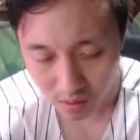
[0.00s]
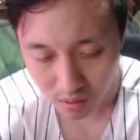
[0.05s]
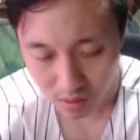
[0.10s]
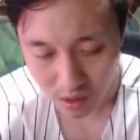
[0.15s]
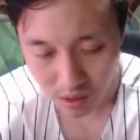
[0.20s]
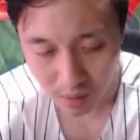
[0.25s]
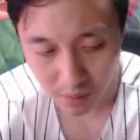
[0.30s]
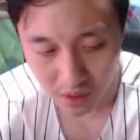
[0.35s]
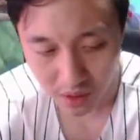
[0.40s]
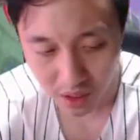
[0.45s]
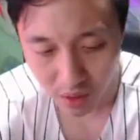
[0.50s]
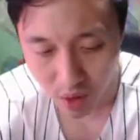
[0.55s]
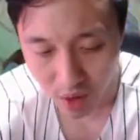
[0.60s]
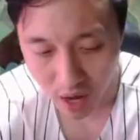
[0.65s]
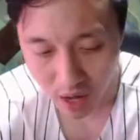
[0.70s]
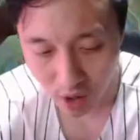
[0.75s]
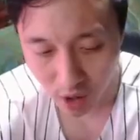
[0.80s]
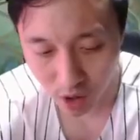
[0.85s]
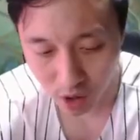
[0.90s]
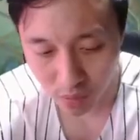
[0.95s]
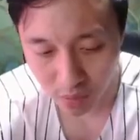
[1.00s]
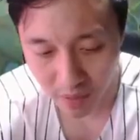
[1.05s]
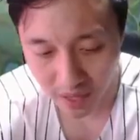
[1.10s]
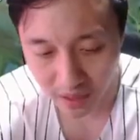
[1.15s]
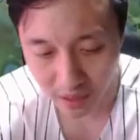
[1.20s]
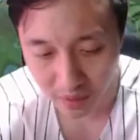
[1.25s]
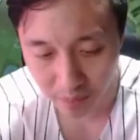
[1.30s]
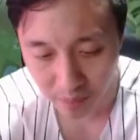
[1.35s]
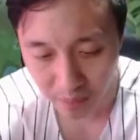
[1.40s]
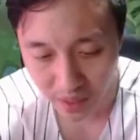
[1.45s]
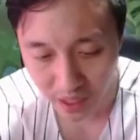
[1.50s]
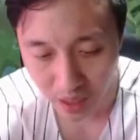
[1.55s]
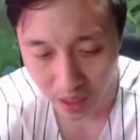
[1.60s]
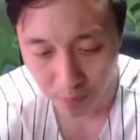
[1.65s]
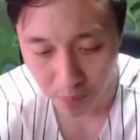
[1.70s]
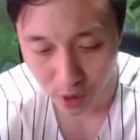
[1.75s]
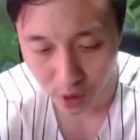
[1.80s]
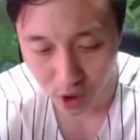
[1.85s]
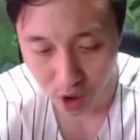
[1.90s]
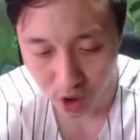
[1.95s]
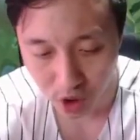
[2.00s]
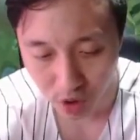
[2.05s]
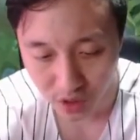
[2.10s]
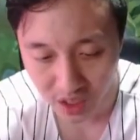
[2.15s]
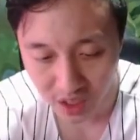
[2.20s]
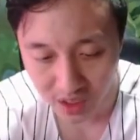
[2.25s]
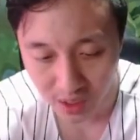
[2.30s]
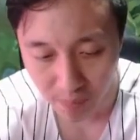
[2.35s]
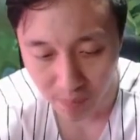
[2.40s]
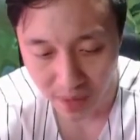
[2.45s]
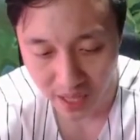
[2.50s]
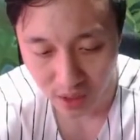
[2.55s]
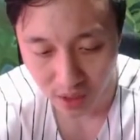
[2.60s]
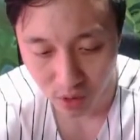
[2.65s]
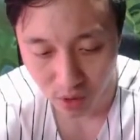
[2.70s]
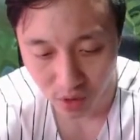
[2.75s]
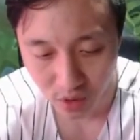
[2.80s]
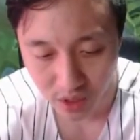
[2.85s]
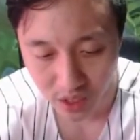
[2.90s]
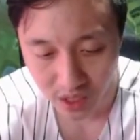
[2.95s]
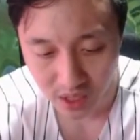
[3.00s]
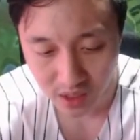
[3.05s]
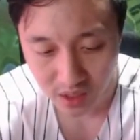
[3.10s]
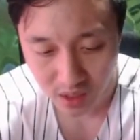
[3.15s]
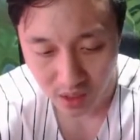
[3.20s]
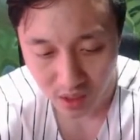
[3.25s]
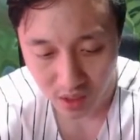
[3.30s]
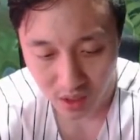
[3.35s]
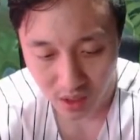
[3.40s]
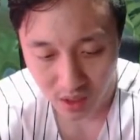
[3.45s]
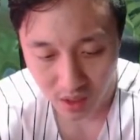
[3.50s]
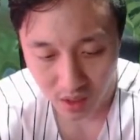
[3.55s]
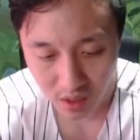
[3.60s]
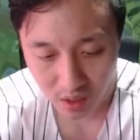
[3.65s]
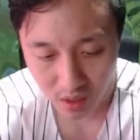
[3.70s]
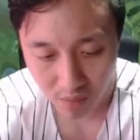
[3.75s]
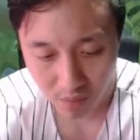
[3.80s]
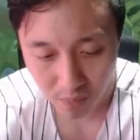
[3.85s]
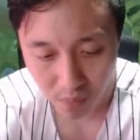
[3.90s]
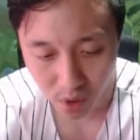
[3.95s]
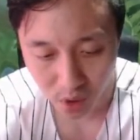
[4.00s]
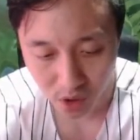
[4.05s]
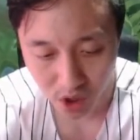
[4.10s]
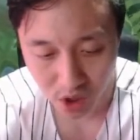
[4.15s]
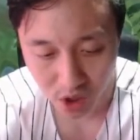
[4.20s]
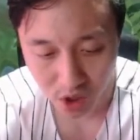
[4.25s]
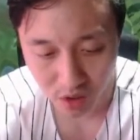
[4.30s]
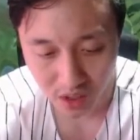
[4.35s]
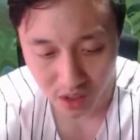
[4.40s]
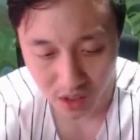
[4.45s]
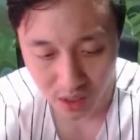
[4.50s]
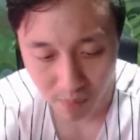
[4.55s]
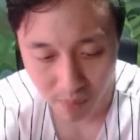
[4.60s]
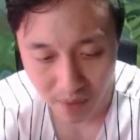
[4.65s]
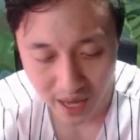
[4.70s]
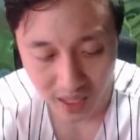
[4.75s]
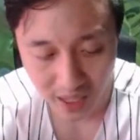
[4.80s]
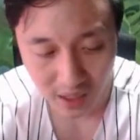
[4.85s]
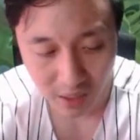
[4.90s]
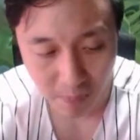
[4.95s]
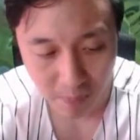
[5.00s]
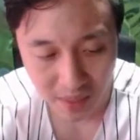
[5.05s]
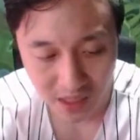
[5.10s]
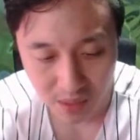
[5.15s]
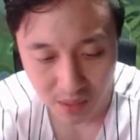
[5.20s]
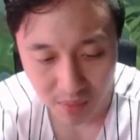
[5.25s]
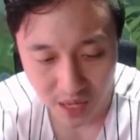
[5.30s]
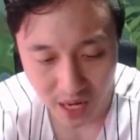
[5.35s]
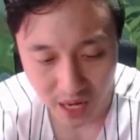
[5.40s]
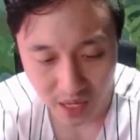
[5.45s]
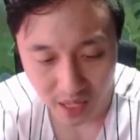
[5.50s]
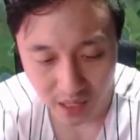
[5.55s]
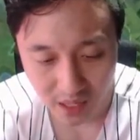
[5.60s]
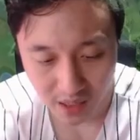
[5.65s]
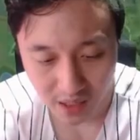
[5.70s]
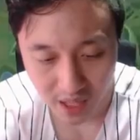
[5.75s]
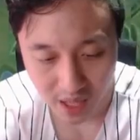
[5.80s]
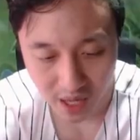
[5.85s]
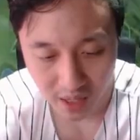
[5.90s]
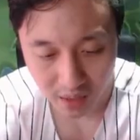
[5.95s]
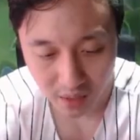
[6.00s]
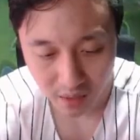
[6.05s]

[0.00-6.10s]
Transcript: ya penting gua harus main pakai positioning terbaik dulu nih guys. Positioning terbaik kita pasti menang ya guys ya.